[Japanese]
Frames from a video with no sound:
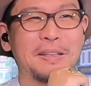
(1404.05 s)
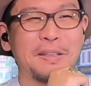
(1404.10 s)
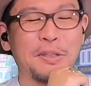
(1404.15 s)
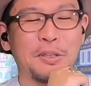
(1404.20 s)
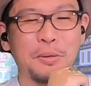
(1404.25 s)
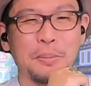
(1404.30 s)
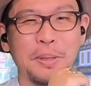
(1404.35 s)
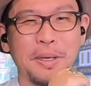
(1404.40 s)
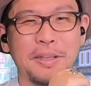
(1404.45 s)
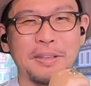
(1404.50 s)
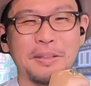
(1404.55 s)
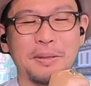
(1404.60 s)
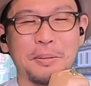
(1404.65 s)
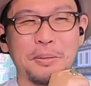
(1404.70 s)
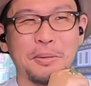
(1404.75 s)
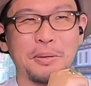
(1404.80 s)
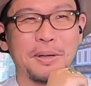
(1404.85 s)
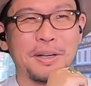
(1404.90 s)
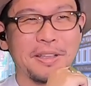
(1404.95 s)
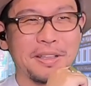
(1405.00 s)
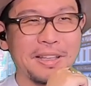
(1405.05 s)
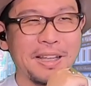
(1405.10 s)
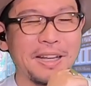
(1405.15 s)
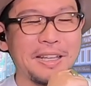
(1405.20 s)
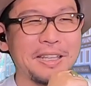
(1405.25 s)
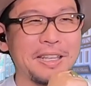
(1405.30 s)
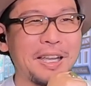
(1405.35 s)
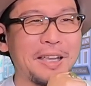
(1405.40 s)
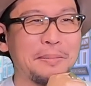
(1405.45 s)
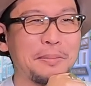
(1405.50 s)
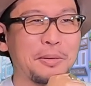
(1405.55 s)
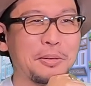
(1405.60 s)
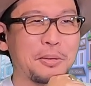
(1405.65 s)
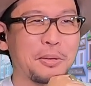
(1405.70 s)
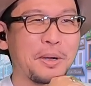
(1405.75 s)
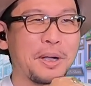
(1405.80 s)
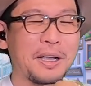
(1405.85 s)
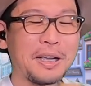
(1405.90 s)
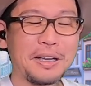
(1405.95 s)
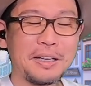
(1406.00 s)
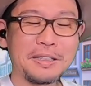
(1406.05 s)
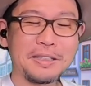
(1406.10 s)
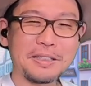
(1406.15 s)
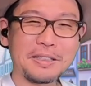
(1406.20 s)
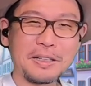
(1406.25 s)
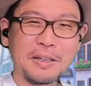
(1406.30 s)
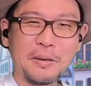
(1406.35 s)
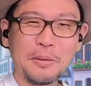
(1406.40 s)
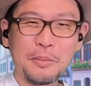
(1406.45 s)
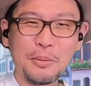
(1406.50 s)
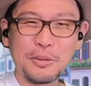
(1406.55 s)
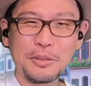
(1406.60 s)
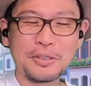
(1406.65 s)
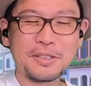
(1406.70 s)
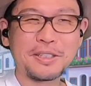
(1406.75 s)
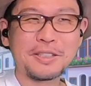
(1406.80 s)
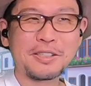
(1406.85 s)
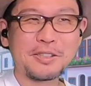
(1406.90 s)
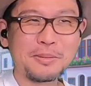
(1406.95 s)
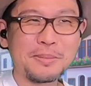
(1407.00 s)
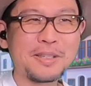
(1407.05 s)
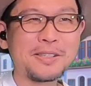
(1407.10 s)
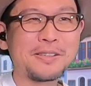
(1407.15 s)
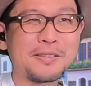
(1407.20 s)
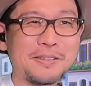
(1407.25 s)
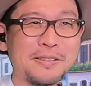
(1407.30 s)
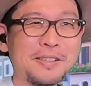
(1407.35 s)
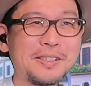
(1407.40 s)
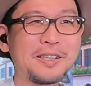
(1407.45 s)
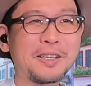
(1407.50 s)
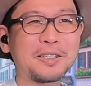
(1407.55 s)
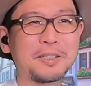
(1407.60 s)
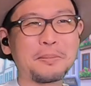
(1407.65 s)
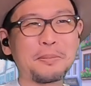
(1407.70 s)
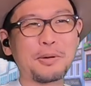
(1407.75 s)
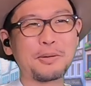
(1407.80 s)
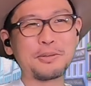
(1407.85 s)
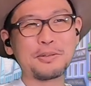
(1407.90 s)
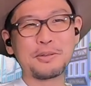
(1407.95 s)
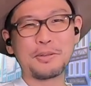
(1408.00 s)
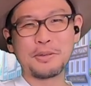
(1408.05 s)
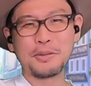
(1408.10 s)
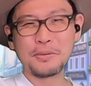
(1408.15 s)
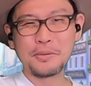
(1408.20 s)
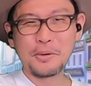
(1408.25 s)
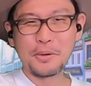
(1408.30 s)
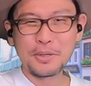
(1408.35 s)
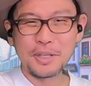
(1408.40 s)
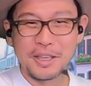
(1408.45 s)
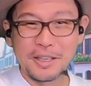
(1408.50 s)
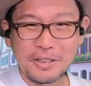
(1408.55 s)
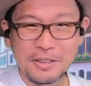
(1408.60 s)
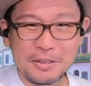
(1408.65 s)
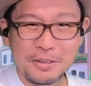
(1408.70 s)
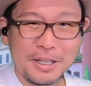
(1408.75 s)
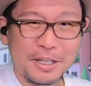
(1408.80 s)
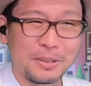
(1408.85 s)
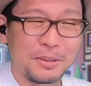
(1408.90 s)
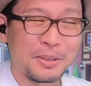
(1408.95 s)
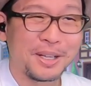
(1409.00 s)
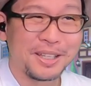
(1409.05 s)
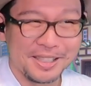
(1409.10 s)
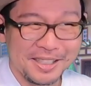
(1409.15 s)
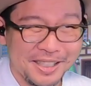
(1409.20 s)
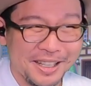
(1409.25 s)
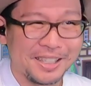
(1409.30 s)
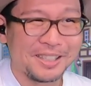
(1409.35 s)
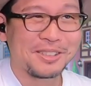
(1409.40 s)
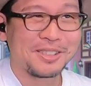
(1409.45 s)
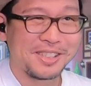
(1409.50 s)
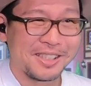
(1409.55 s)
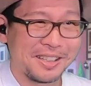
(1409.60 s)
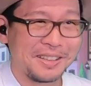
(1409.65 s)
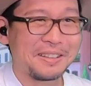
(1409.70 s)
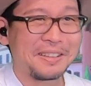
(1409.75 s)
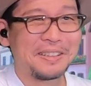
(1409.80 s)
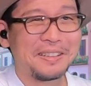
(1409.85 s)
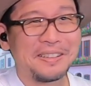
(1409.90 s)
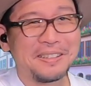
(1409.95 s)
夢というか、なりたいものとか書いてたか覚えてたりしますさっき僕 UFO 研究家とか言ったけどさ。